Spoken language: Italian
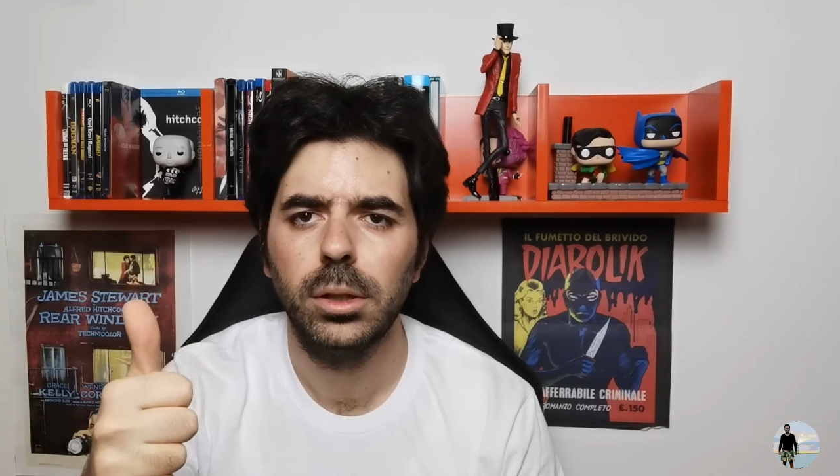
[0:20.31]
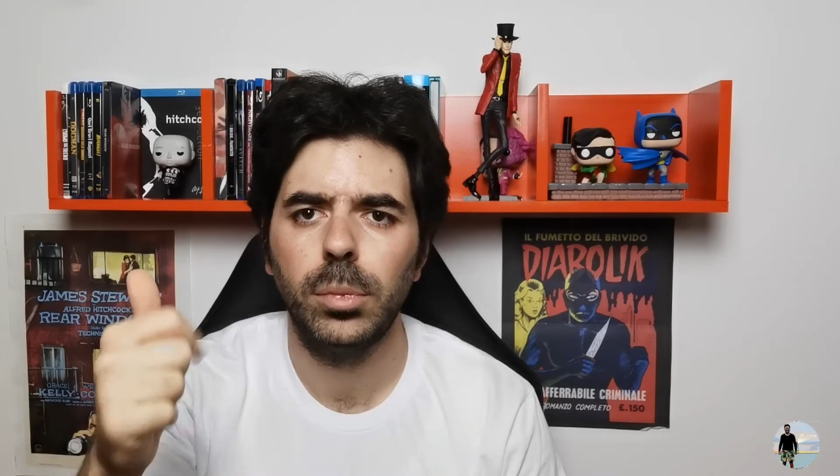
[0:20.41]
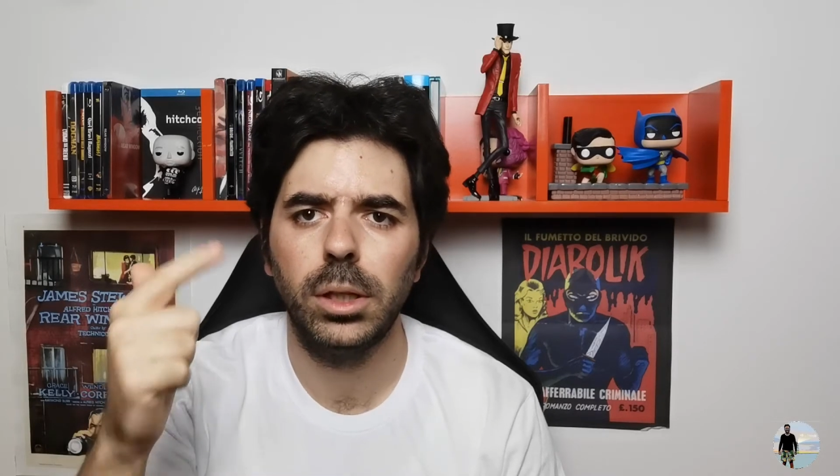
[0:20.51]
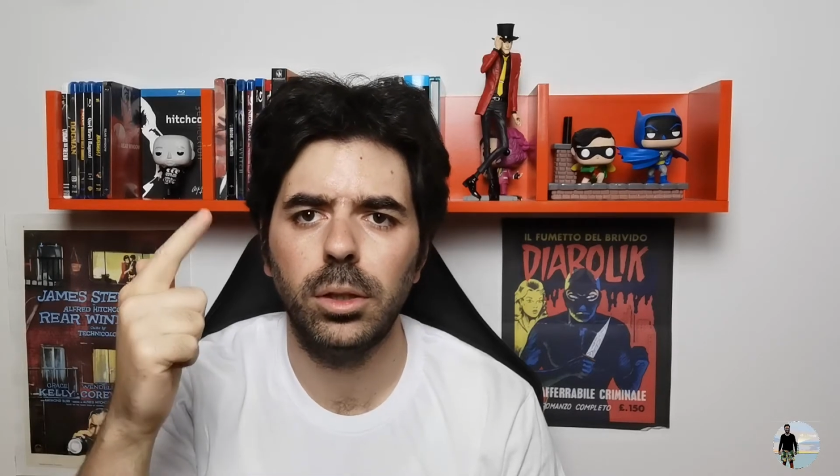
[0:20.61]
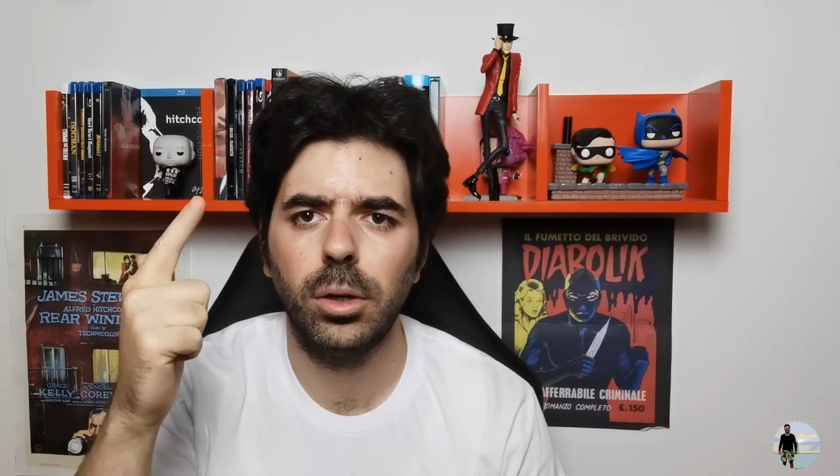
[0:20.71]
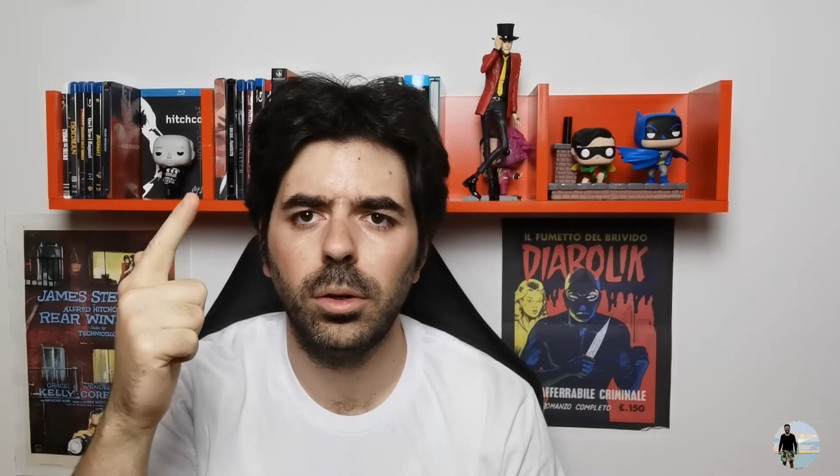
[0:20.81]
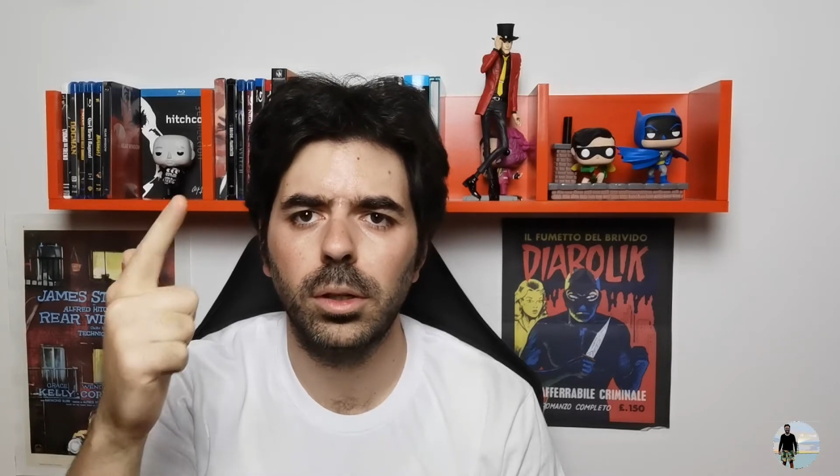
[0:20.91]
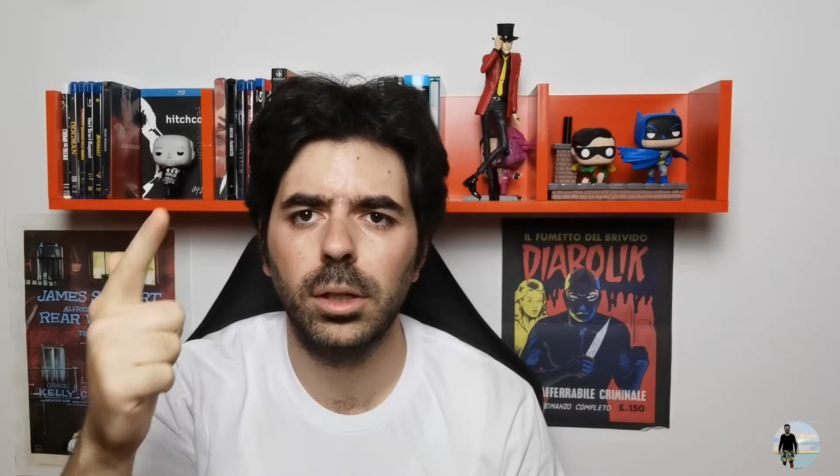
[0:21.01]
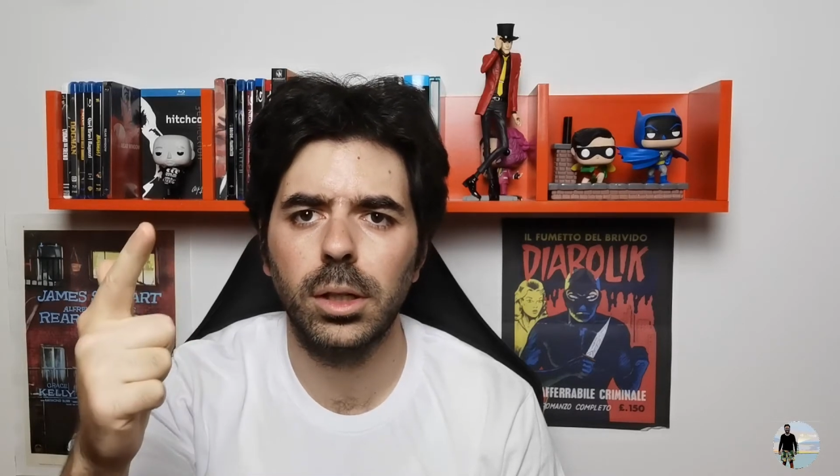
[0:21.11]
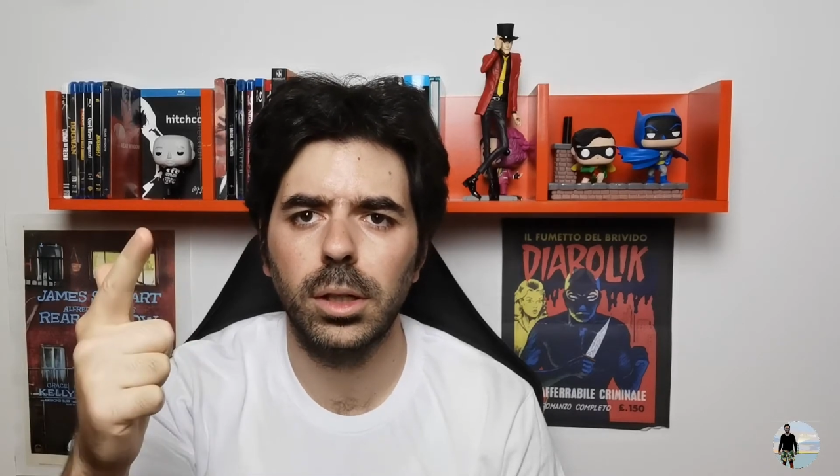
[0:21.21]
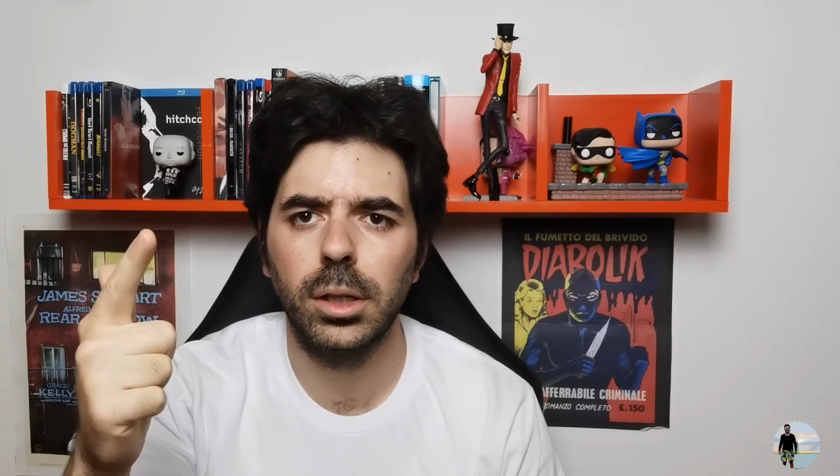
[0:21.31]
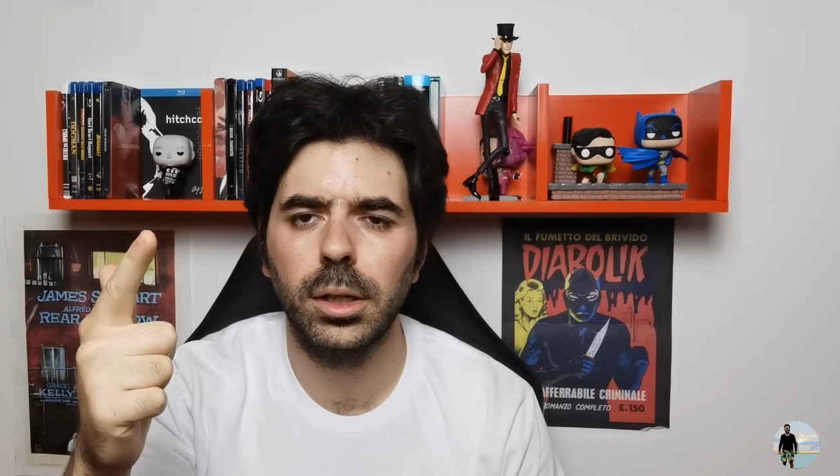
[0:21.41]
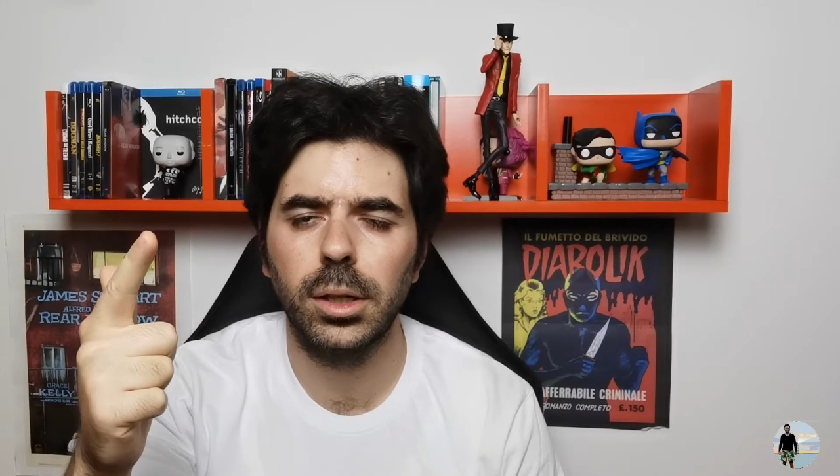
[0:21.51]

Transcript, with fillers: miglior eh,